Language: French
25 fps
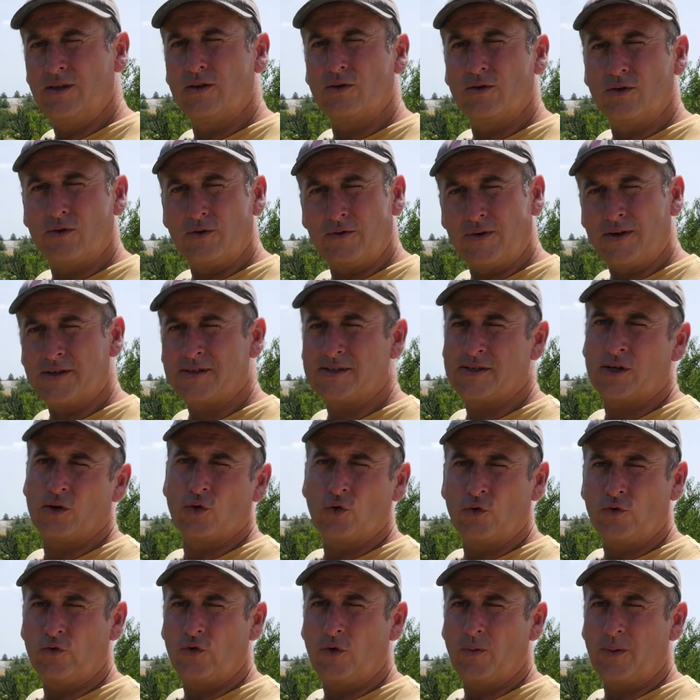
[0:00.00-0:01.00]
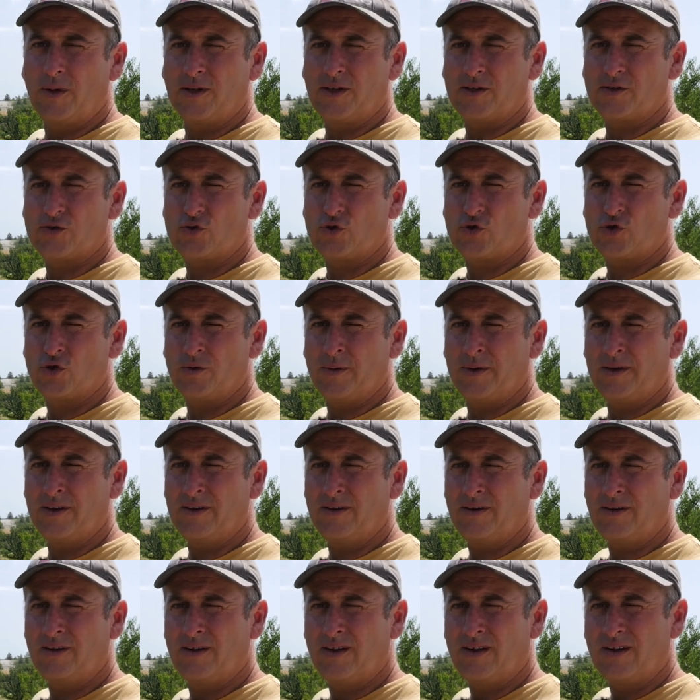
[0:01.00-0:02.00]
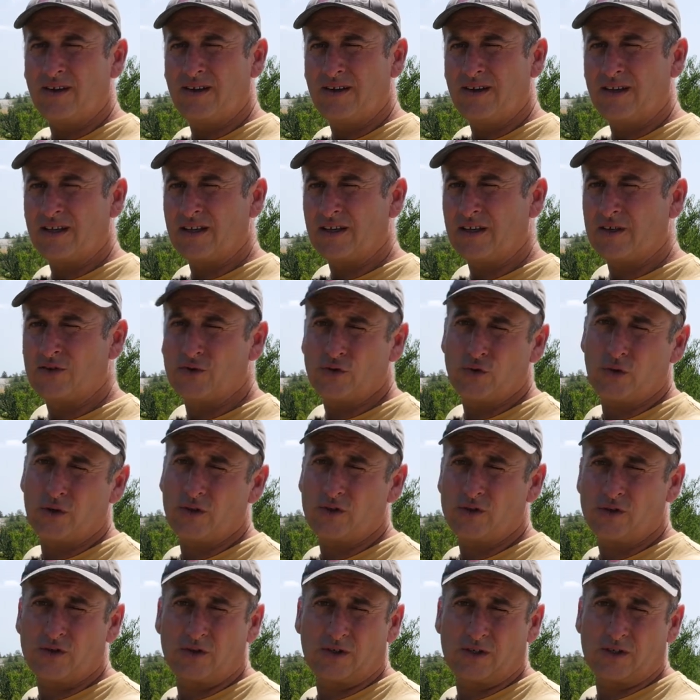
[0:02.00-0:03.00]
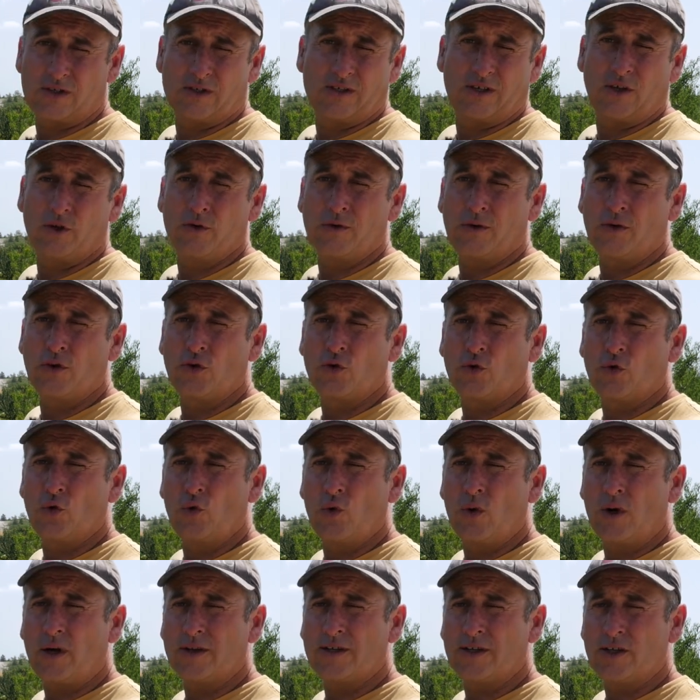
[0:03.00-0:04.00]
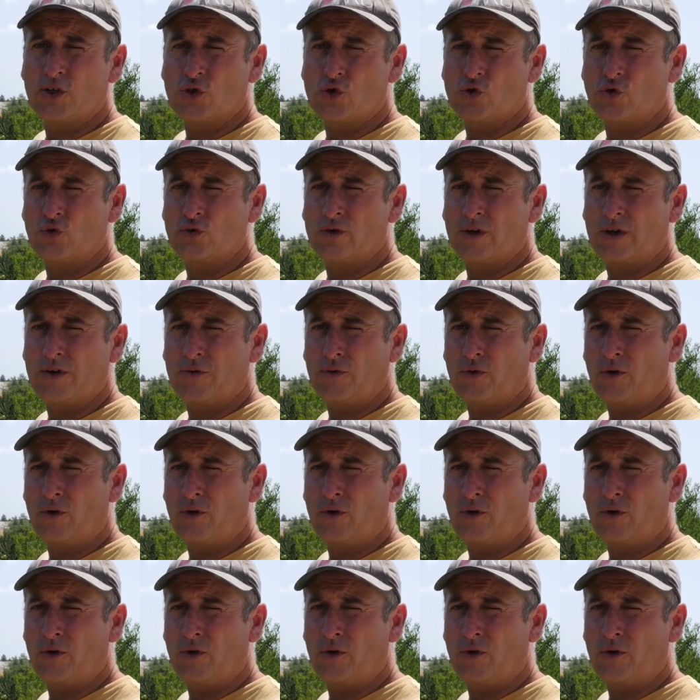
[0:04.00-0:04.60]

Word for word: le vent s'engouffre pas dans ce chemin et que, que ça devienne un couloir d'air chaud ou d'air